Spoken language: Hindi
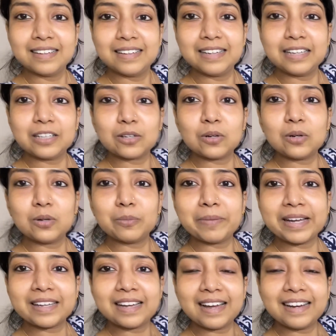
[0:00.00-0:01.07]
ये देखो
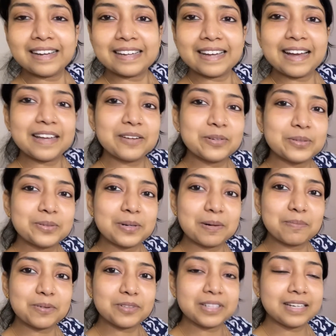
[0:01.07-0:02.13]
मैं क्या लेके आई हूँ
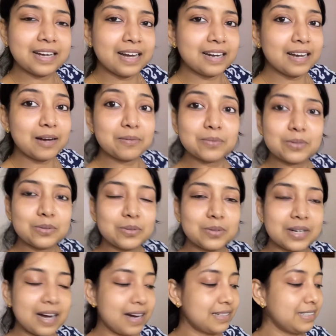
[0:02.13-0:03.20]
आपको दिखाया ना वो
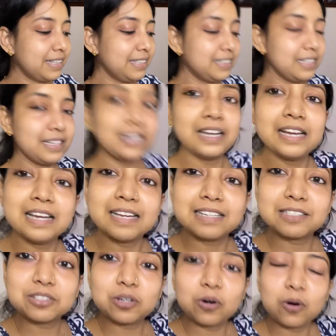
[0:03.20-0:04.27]
काट रही थी
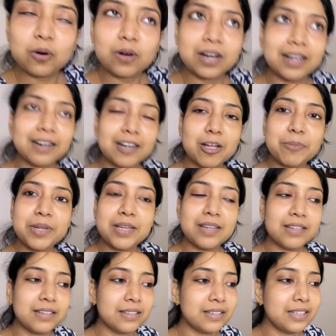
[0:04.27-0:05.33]
इसको कनाडा
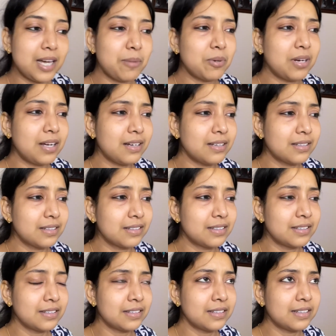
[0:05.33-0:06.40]
में क्या बोला
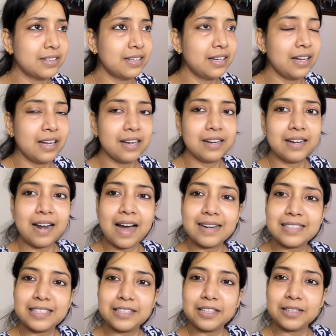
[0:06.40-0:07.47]

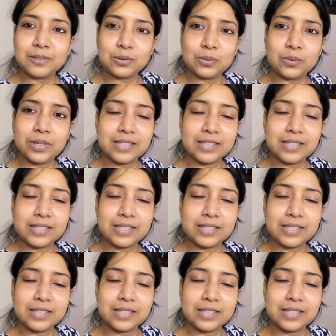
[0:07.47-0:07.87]
नाटी नंगू